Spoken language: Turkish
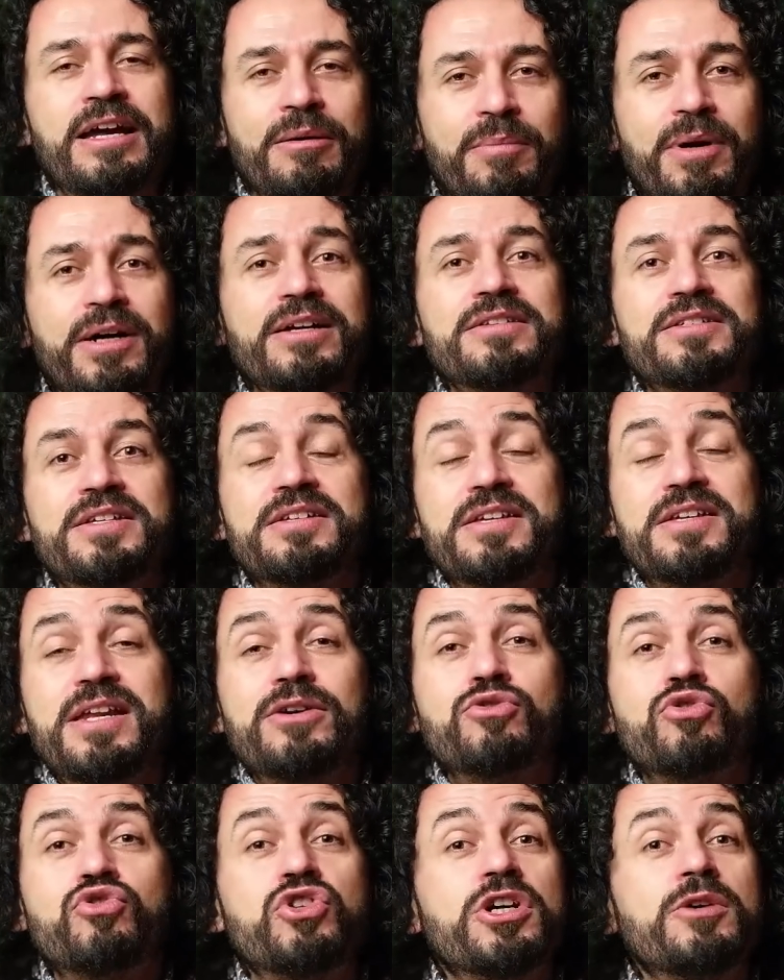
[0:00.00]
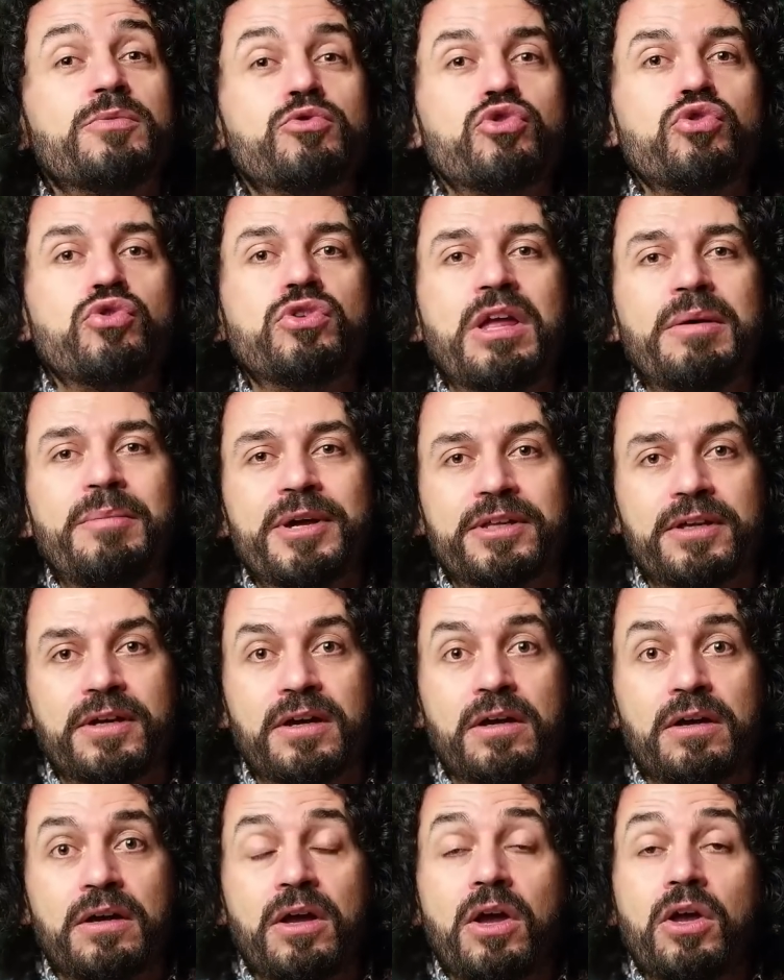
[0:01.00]
Bakın Sezen Aksu çıkıp şunu
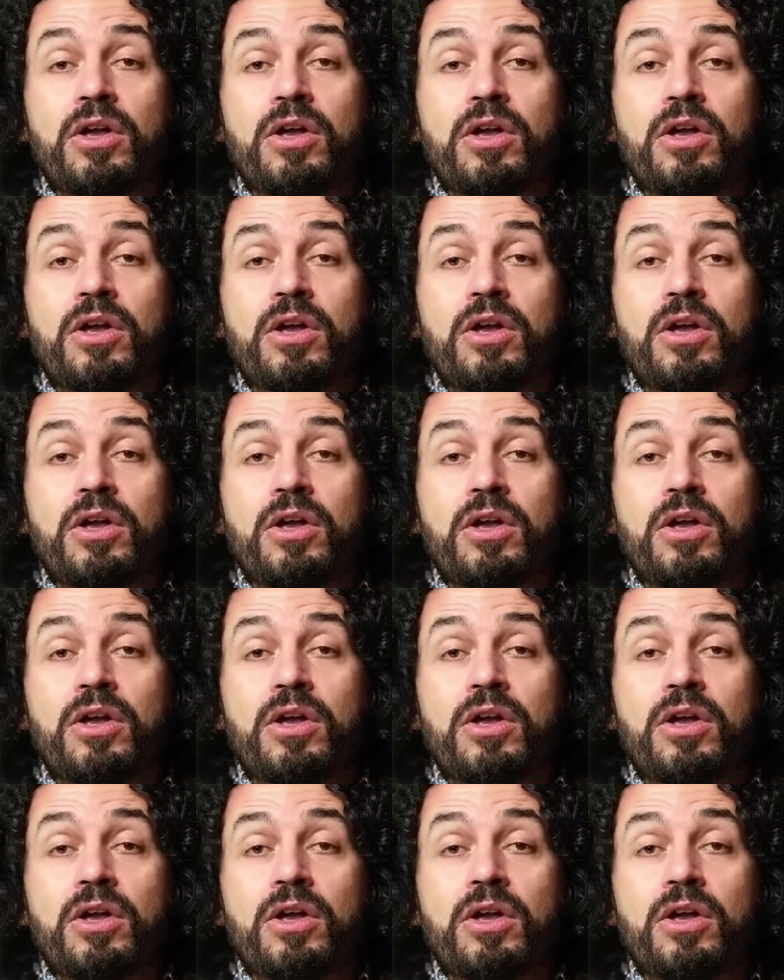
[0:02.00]
demedi.